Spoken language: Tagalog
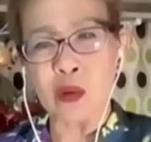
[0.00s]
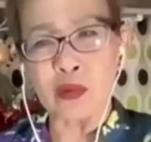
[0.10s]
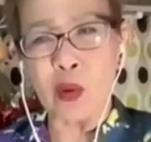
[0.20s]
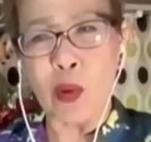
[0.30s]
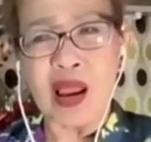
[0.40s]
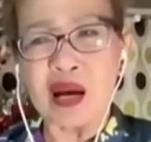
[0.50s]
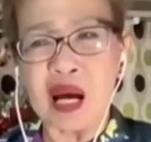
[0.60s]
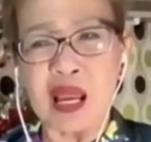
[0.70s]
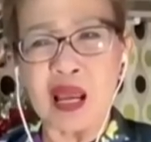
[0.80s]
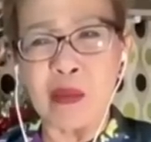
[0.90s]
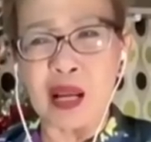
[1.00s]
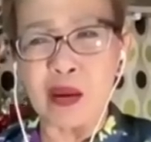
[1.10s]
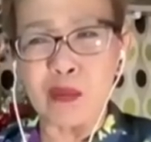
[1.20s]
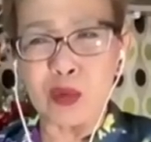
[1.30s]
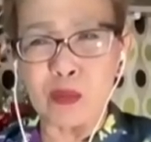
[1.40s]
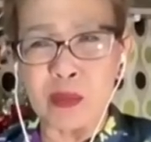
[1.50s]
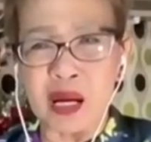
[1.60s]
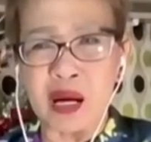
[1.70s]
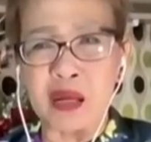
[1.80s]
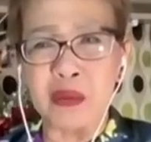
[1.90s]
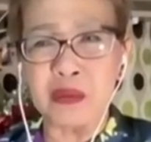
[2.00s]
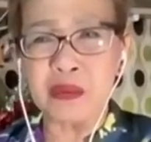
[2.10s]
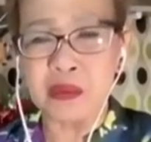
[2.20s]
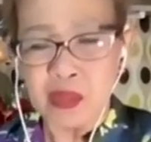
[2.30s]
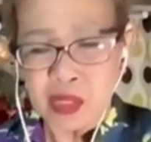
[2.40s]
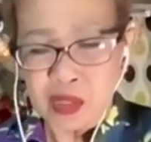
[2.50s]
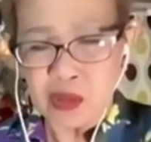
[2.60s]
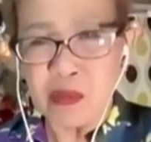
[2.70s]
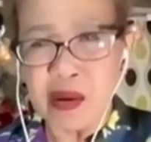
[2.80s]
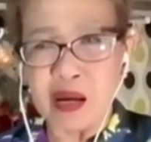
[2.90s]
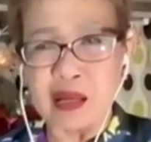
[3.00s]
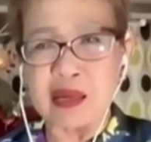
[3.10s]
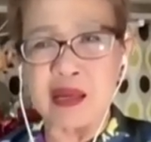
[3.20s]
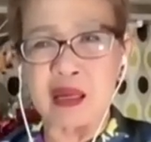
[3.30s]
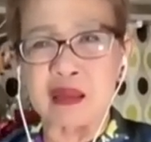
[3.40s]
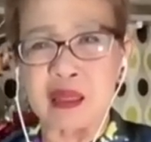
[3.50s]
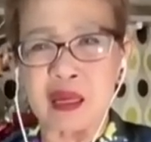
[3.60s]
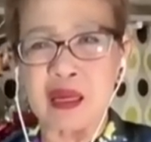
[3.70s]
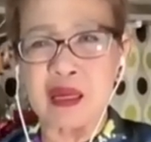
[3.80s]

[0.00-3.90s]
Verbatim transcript: na walang kaalam-alam yung mga ano, yung mga Oo, kliyente. Gabi,